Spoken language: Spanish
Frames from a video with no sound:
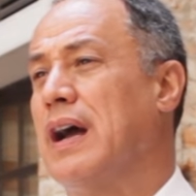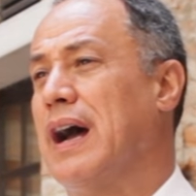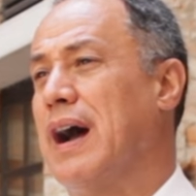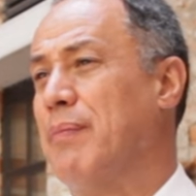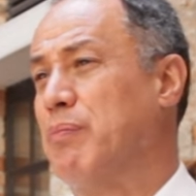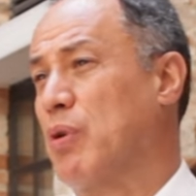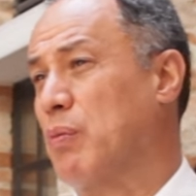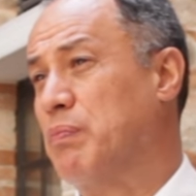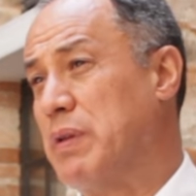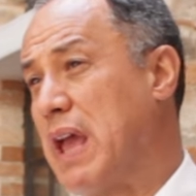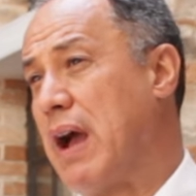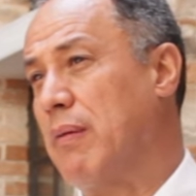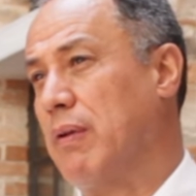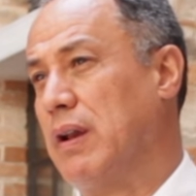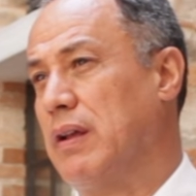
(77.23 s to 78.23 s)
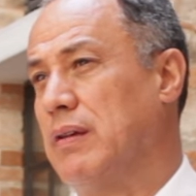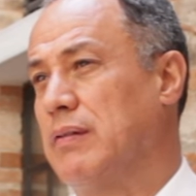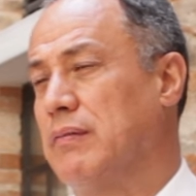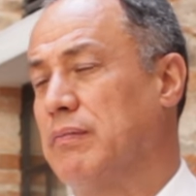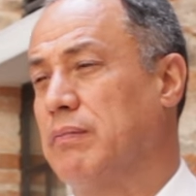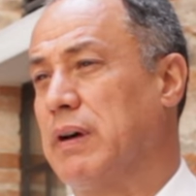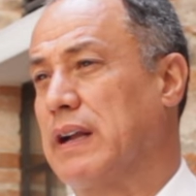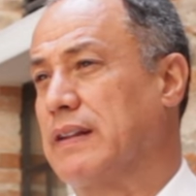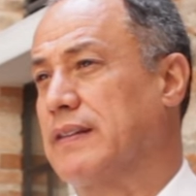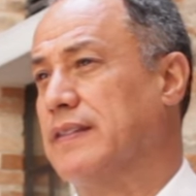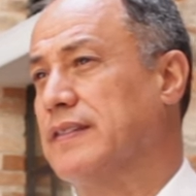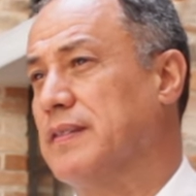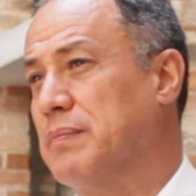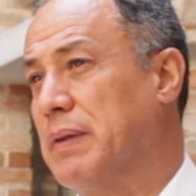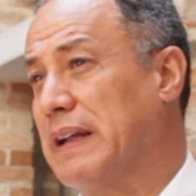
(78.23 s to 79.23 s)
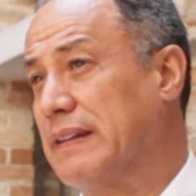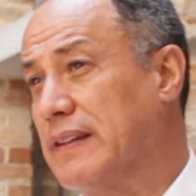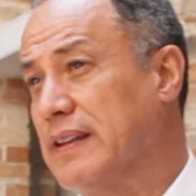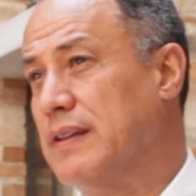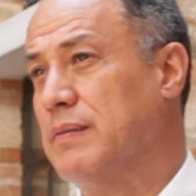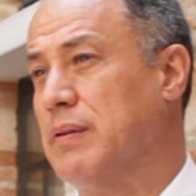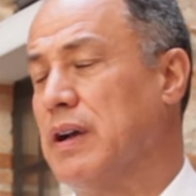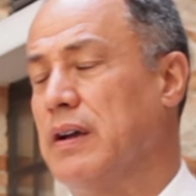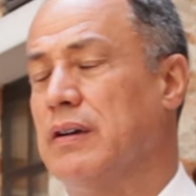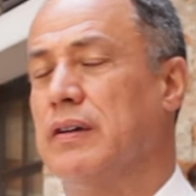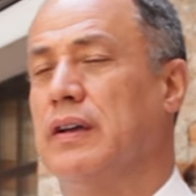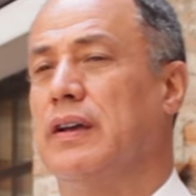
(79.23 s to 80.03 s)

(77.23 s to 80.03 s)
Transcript: apropiable, participativa,